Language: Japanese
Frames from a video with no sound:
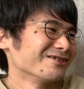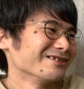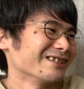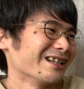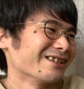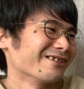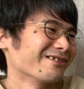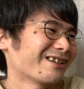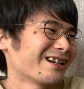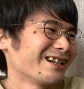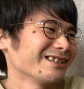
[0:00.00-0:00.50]
どう
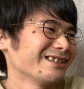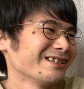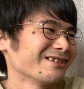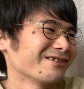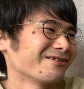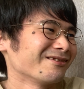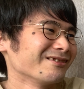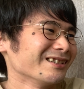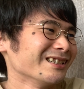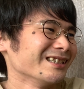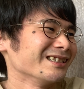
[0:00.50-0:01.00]
なのかって
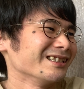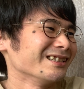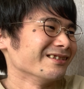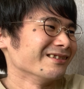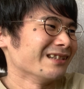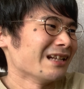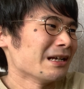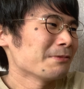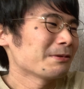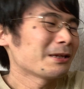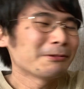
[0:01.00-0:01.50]
とこですよ
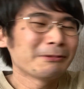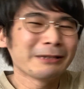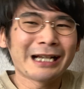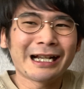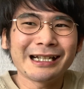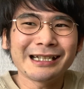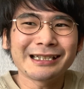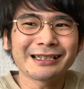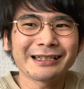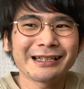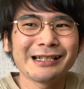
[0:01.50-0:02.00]
ねでもや
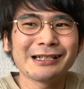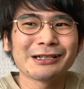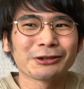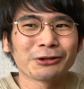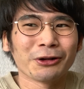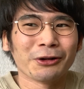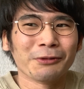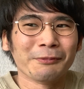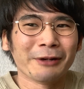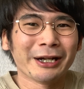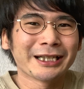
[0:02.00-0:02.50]
りすぎる
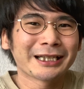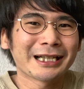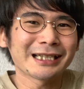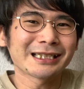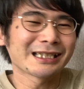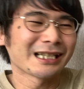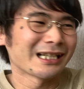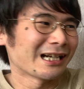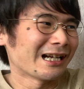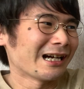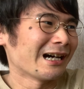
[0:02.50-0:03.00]
と、まあ、下手
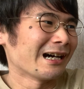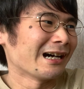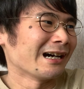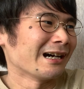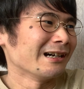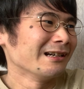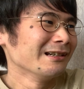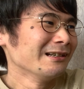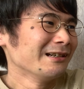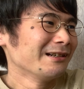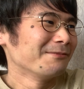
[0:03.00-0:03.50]
した
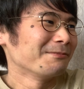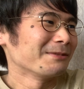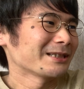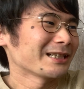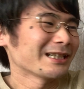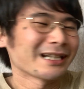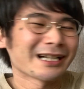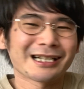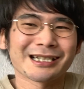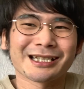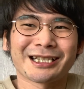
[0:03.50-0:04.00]
らま
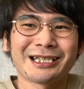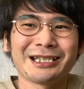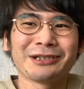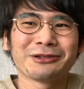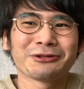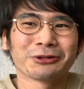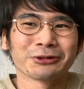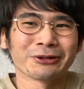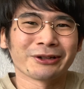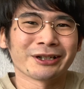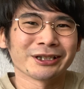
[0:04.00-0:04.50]
たなんか新
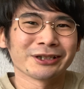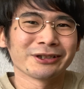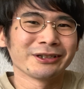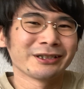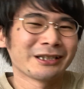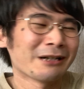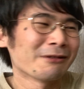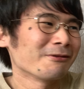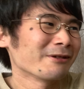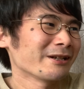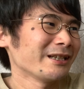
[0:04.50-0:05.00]
党とかそう
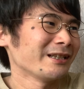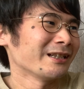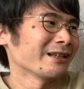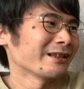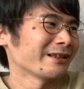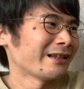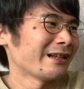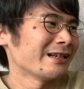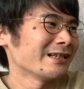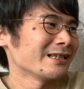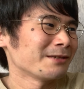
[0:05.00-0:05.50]
いった動きに
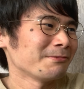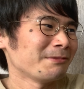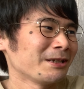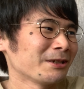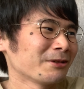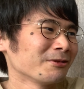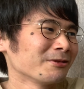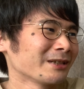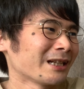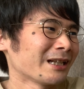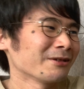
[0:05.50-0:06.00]
なって自民
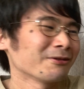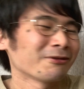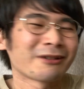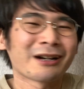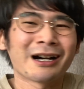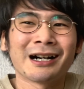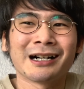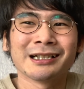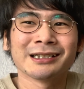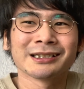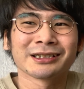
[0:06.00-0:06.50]
党の単独
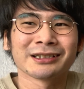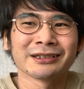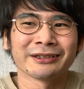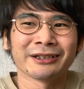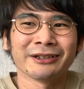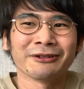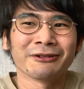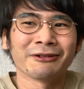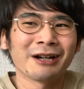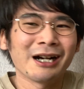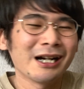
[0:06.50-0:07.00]
過半数っ
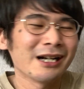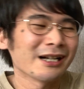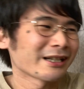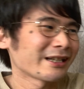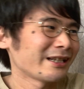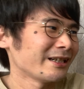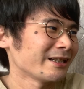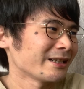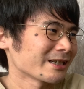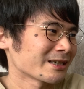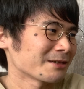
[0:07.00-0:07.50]
ていうのが
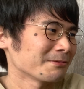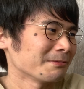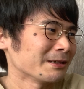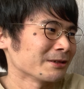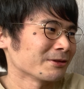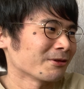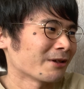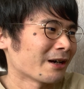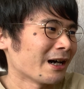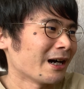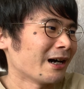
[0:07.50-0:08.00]
切れてしま
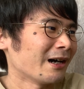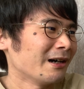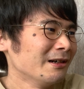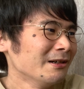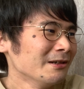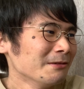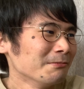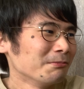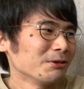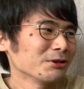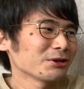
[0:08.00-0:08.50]
うとか
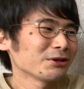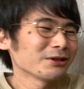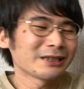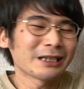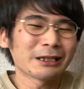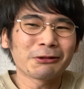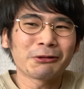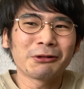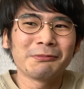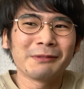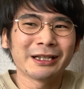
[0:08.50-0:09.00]
もうそういっ
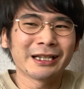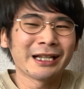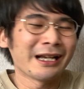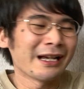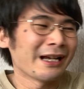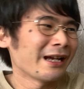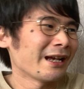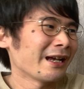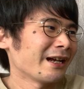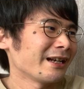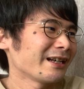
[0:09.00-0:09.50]
たところま
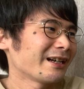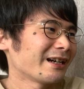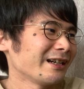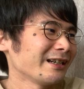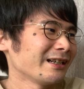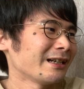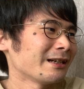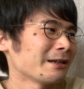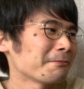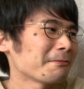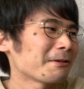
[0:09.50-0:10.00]
でやりかね
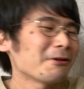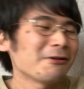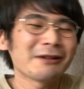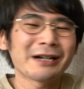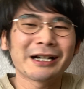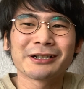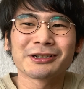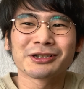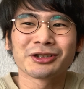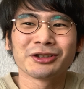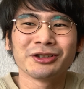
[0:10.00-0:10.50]
ない今
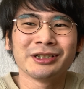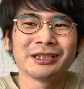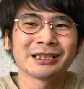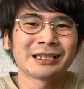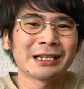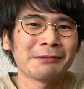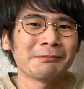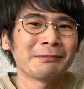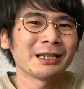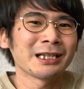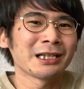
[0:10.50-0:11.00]
回の衆院
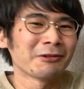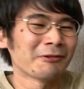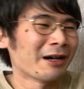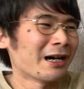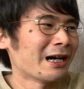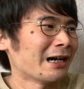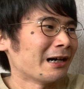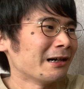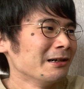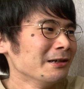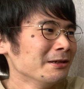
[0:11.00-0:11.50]
選まで
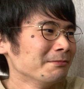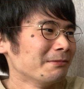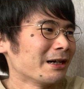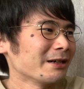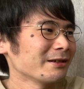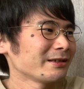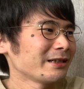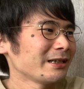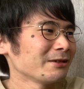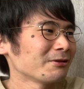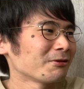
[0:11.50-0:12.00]
はあ
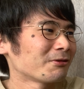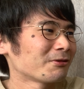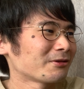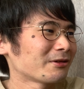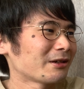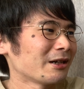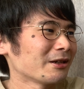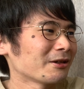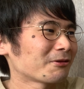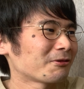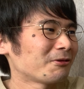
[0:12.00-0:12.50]
る程度
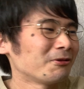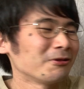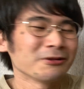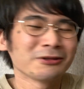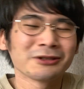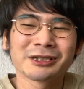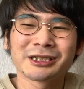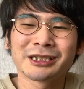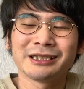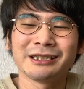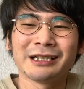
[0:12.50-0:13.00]
河
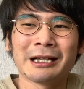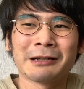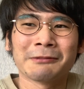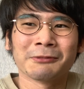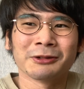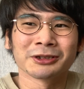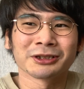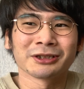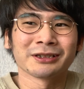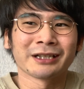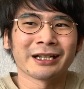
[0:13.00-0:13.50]
野陣営
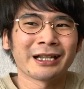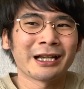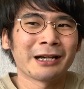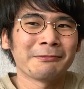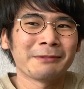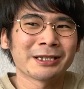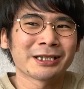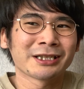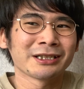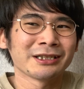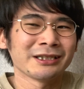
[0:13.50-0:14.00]
もそんな冷や
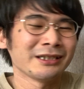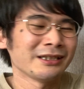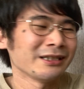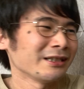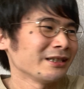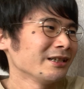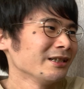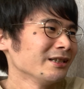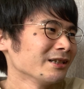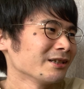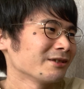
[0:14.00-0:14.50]

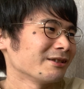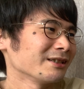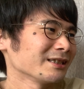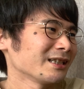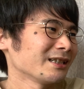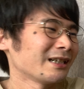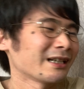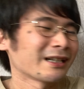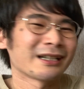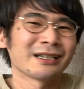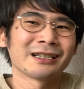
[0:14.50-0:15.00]
飯食わ
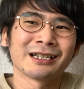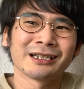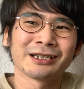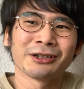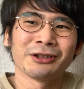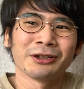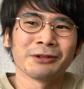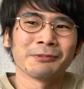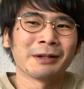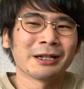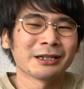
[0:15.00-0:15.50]
さないかなと
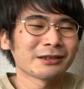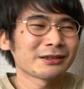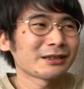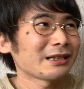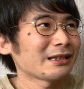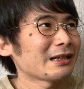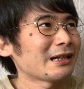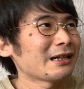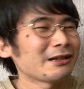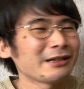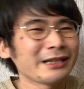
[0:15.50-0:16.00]
いうふうに、まあ、
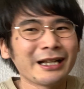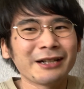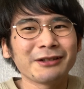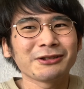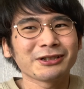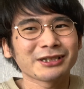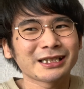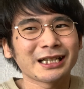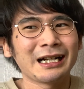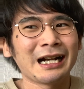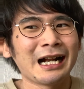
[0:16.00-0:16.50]
ただやる
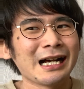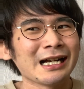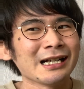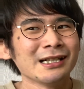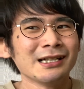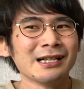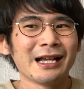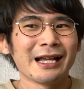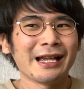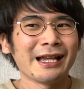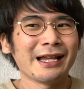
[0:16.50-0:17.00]
としたら、
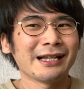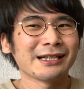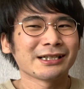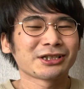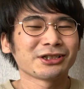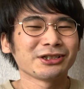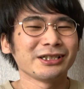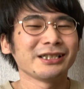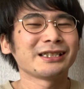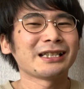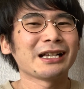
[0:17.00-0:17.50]
えー、
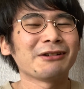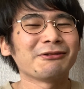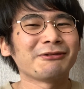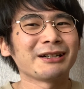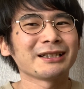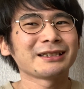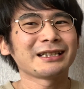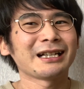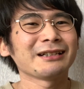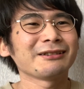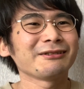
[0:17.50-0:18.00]
衆院選終
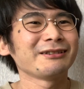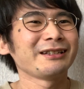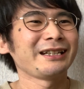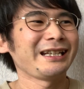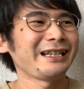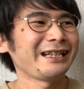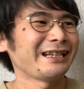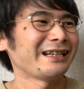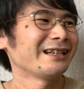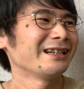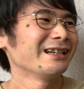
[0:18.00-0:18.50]
わった後
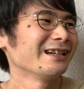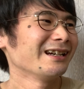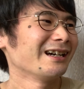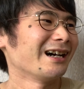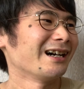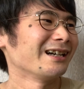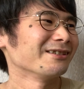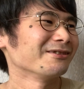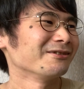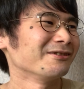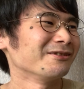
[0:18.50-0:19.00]
に
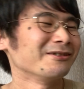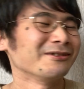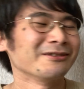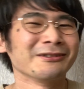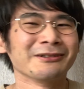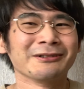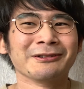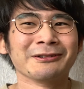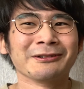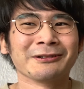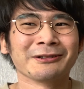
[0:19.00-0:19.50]
あ
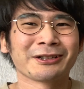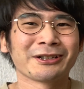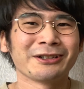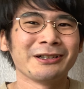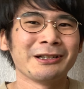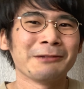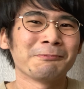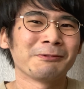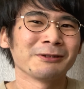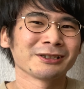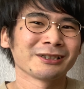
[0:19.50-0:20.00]
のー、急
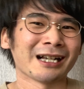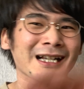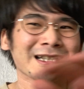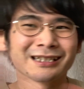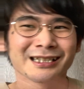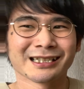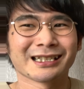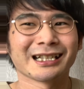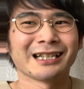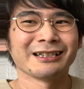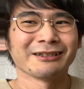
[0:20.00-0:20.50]
にポスト
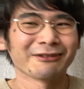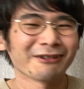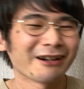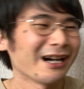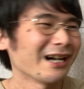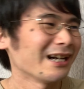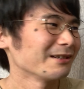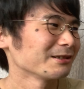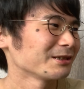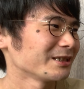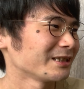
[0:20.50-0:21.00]
外したりと
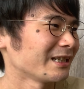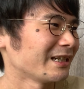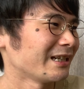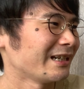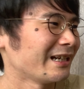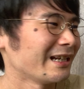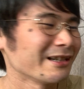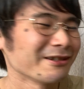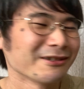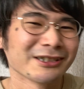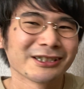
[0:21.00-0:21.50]
かそうやって
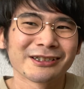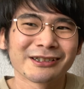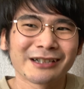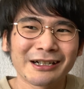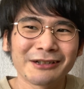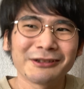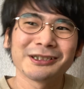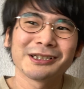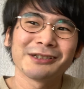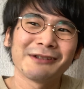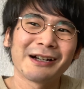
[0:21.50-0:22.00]
冷遇する
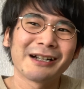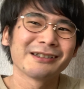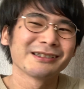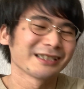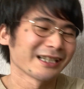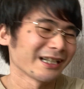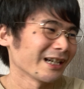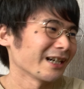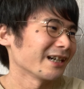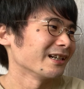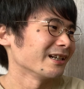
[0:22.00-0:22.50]
可能性はあるん
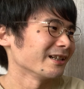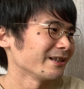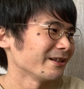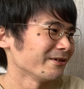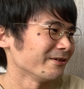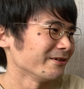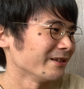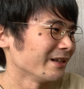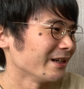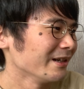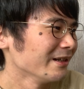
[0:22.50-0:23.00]
じゃないかなとい
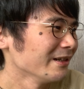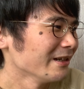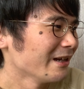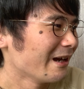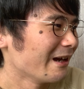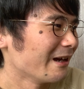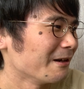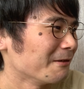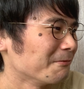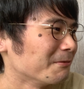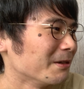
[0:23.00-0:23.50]
うふうに、
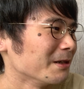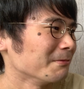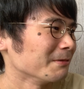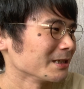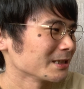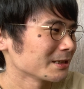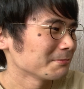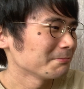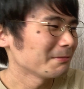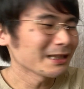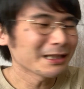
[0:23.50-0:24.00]
えー、思い
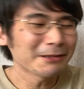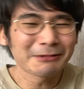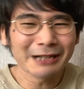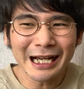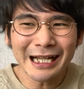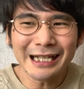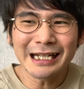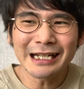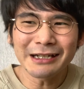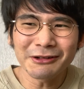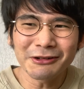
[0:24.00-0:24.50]
ますまあでも
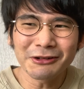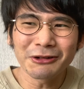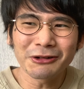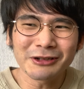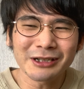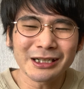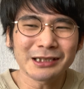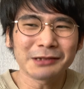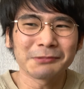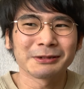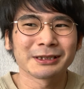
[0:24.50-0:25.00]
来年の6
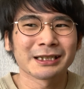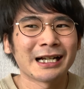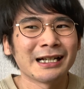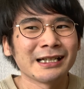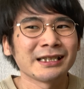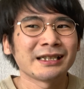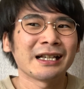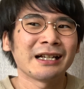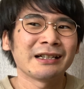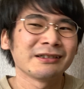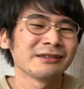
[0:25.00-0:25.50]
月も参
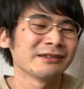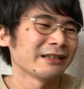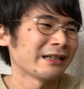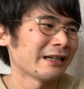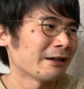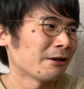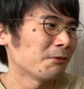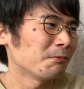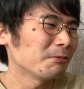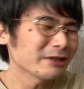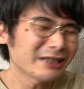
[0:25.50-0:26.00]
院選あるん
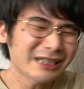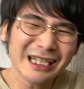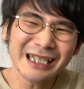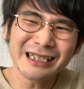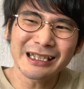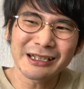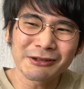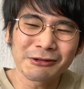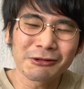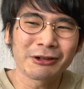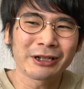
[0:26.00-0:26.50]
で表だっ
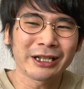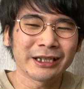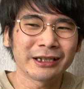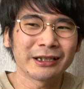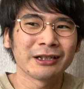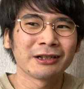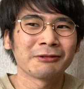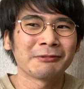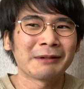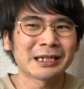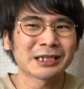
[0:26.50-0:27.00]
た動きっ
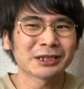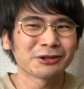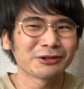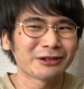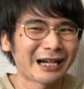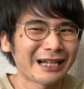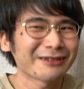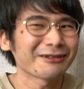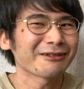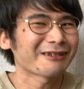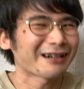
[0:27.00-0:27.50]
ていうのはそ
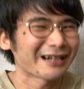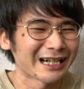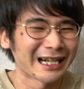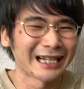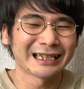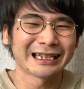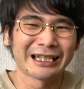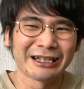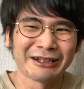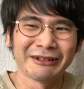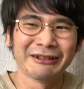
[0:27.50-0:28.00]
の後か
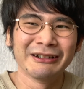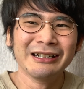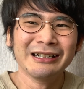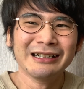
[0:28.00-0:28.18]
なっていう